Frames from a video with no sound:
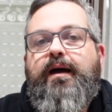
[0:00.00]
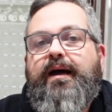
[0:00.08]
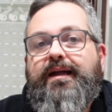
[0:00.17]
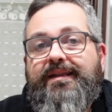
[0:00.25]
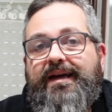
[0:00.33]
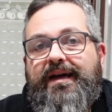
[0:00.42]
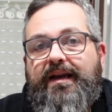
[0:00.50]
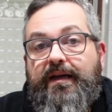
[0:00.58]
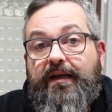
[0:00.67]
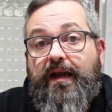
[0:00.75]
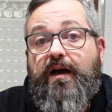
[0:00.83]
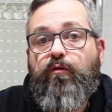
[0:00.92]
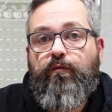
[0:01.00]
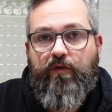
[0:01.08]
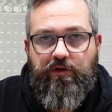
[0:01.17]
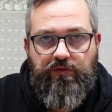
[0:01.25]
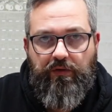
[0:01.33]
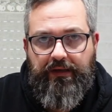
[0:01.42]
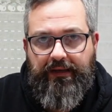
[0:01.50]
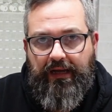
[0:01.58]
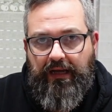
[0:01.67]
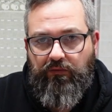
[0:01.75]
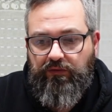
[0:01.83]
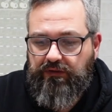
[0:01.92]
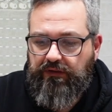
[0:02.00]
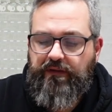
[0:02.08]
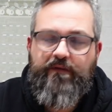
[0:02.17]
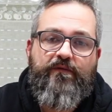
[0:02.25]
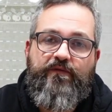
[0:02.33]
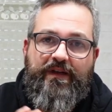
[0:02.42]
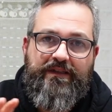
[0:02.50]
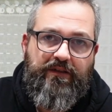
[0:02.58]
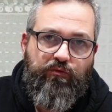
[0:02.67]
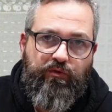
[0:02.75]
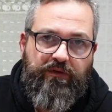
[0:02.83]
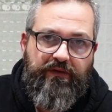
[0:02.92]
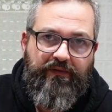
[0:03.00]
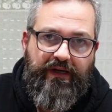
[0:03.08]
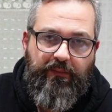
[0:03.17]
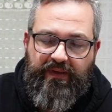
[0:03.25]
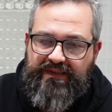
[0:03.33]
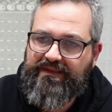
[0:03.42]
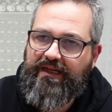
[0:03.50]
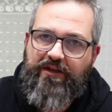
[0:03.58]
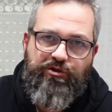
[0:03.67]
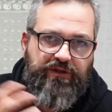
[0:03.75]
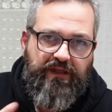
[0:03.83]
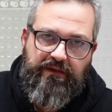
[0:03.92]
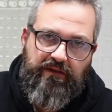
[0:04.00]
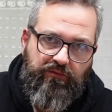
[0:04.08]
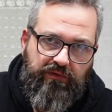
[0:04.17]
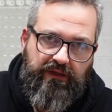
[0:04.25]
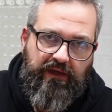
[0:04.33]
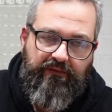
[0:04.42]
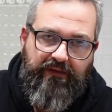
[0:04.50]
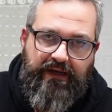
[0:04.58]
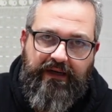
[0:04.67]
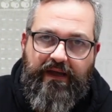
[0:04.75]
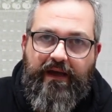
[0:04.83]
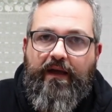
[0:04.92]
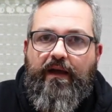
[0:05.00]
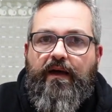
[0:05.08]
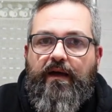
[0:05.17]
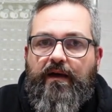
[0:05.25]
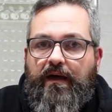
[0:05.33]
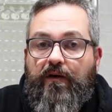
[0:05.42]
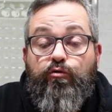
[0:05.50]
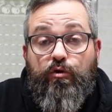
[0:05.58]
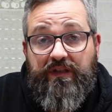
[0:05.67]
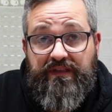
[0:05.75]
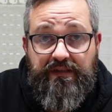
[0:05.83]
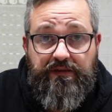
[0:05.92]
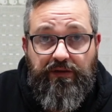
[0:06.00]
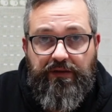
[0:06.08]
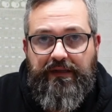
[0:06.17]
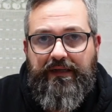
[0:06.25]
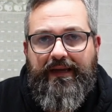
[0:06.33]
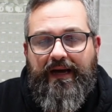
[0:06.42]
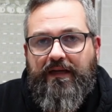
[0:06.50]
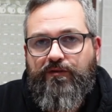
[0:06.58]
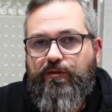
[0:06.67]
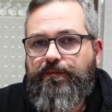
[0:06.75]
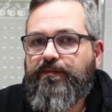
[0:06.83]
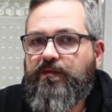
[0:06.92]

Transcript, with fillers: andare a creare un vostro account, fate tutti i vari passaggi, date tutte le varie eh, autorizzazioni del caso,